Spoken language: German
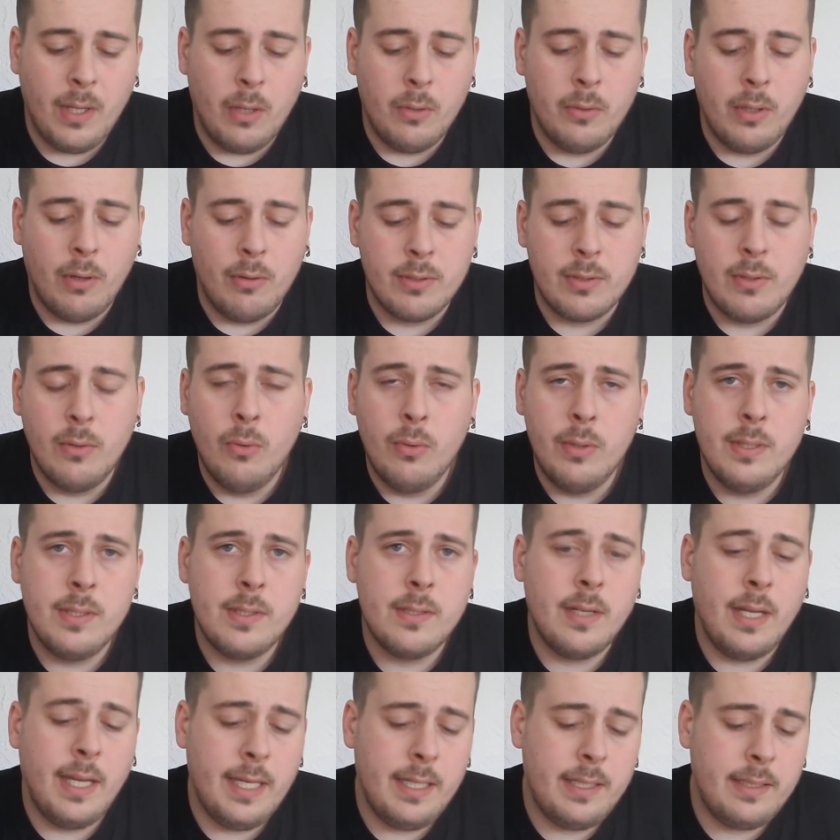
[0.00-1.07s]
Auto aus
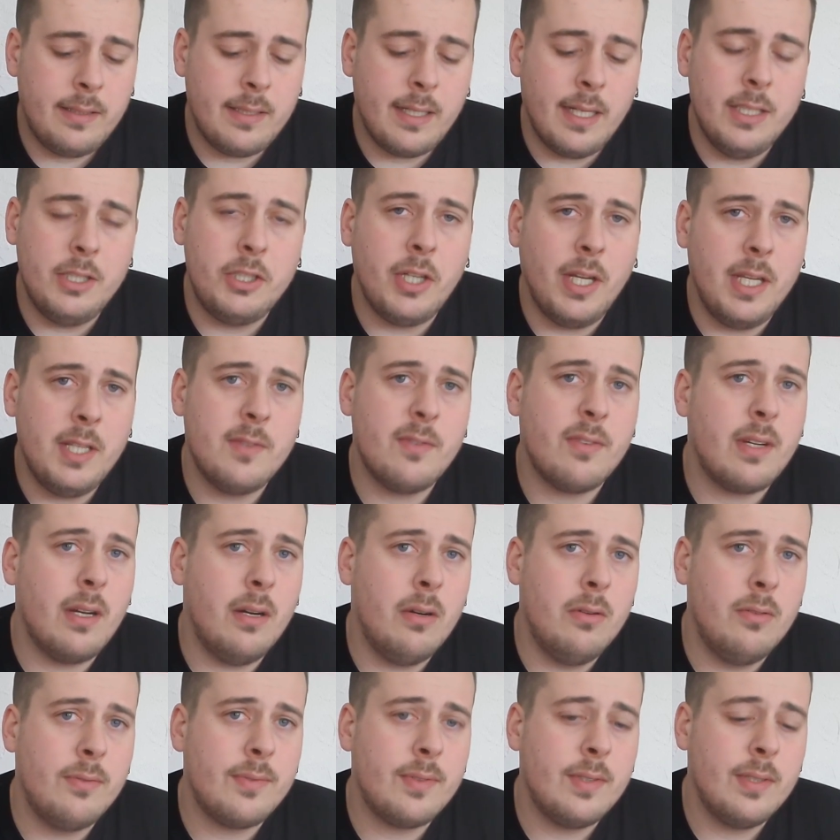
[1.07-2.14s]
Lorenzer echt keinen Scheiß
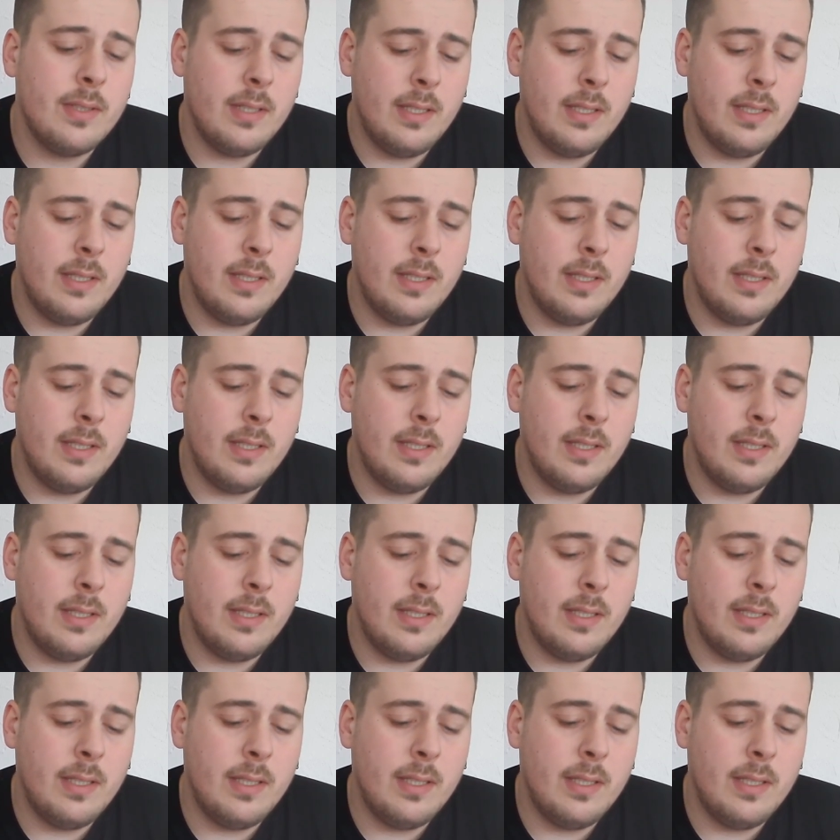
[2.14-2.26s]
verkauft.